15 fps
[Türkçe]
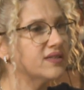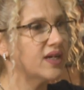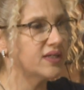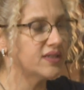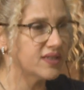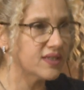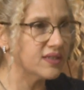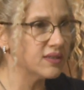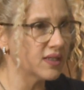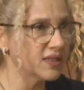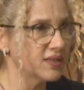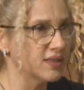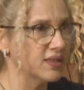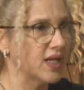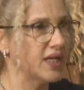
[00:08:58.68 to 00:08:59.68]
tanrısının
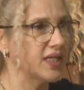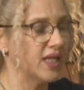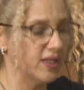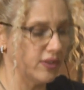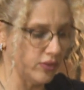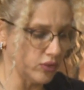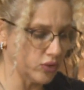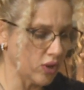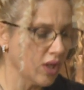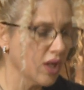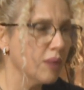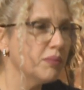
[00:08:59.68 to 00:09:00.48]
adından evet. geliyor.